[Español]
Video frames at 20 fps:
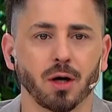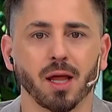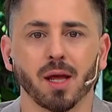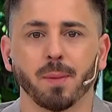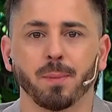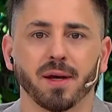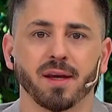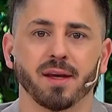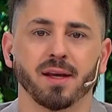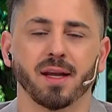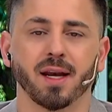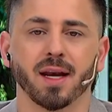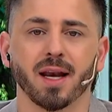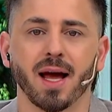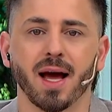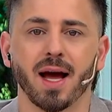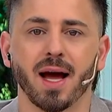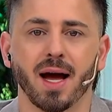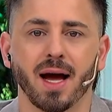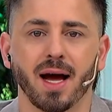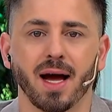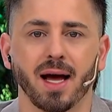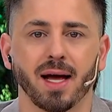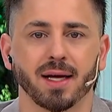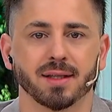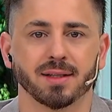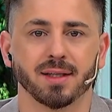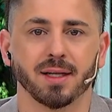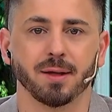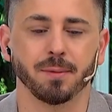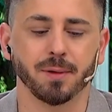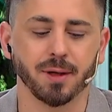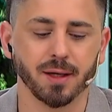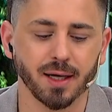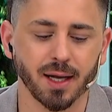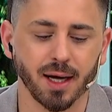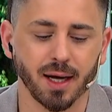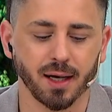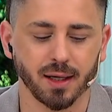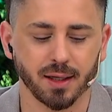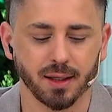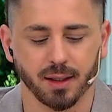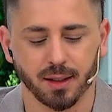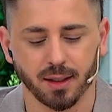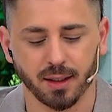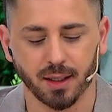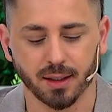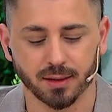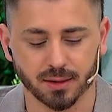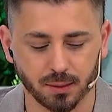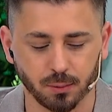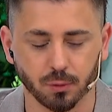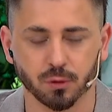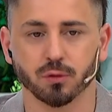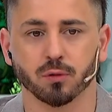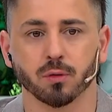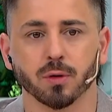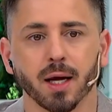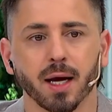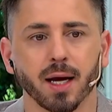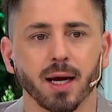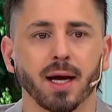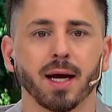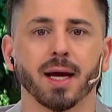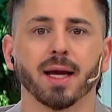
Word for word: a despedirla a Silvina y le hicimos una...